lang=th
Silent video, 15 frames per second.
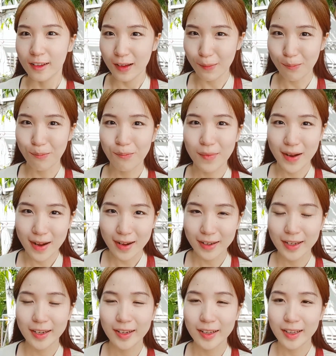เจ็บมาก
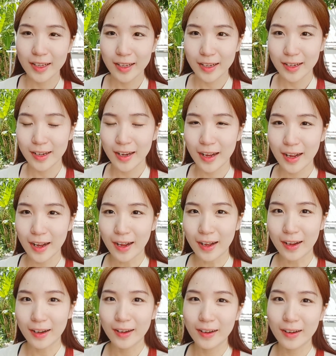จริงๆ
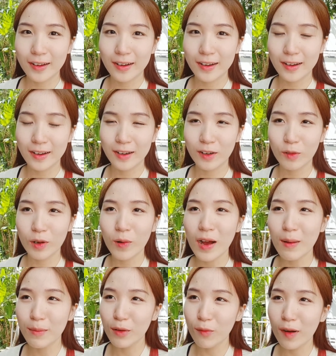ค่ะคือด้วยค
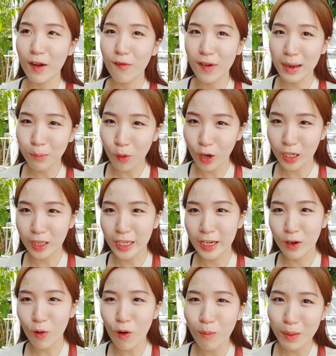วามที่ว่าฟันปก
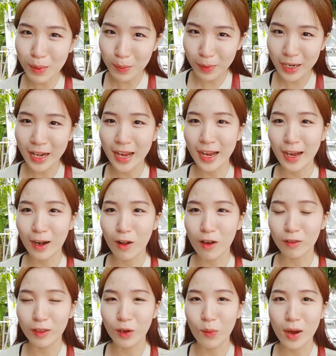ติก็คงไม่เป็นปัญหาหร
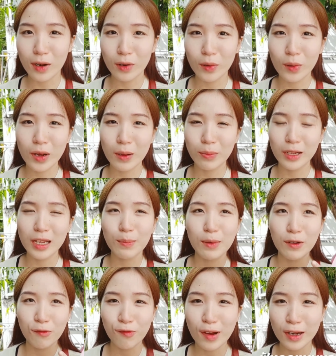อกแต่ว่าด้วยความที่
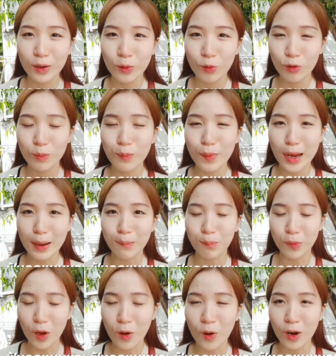เป็นฟันคุดแบบ
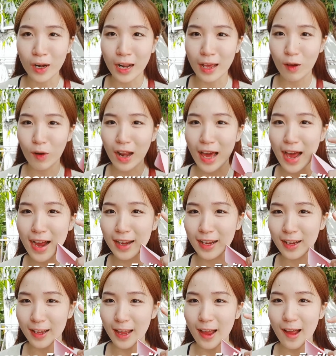นอนแล้วลาก
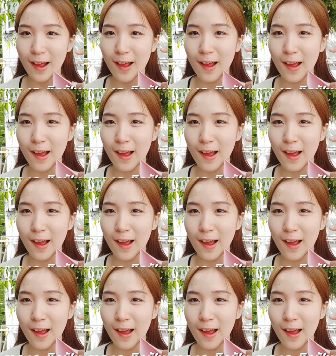อย่างเงี้ย